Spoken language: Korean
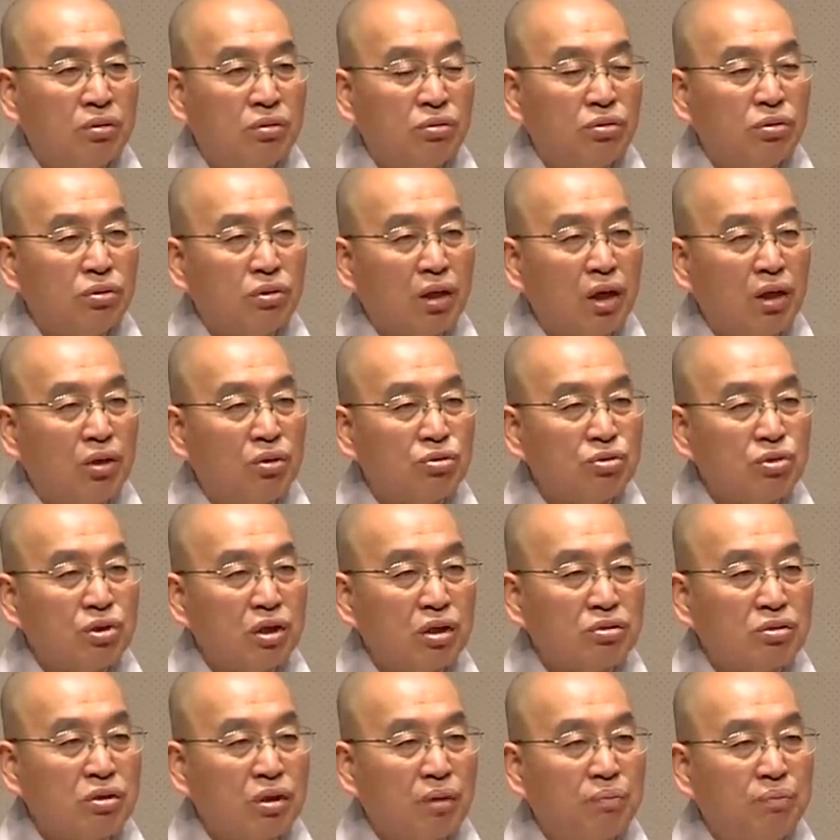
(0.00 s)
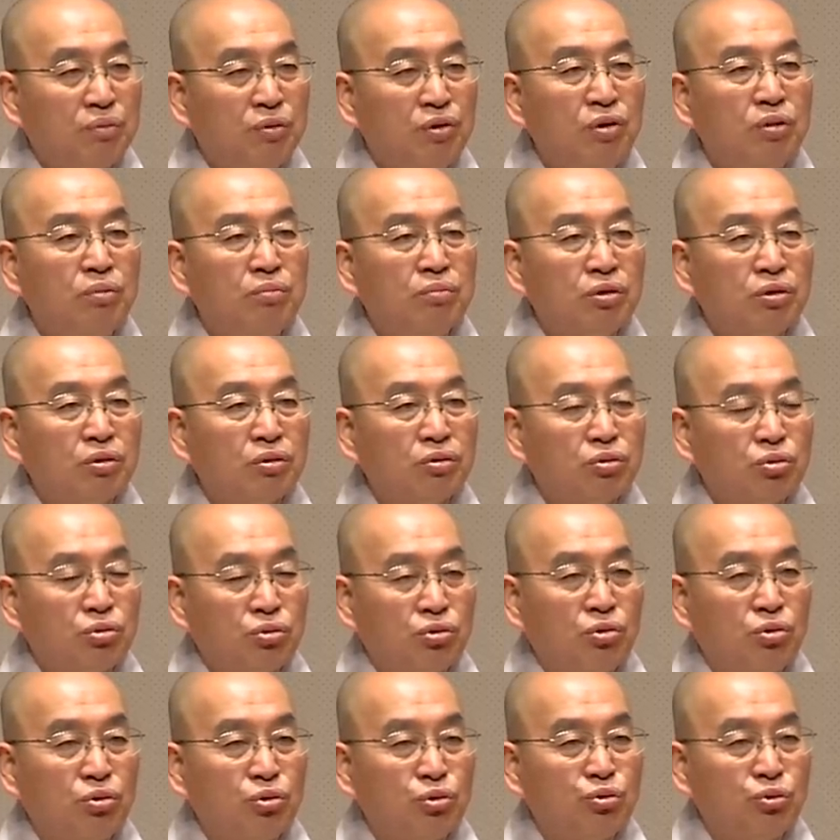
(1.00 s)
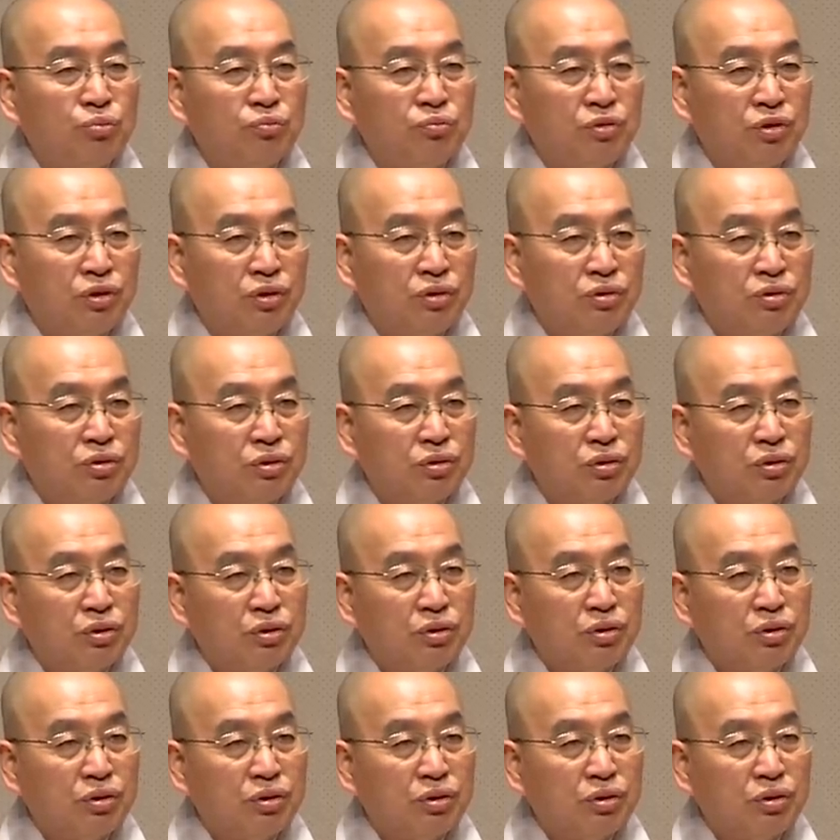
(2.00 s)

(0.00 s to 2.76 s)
넣어달라고 싹싹 빌면 그때 넣어주면 되지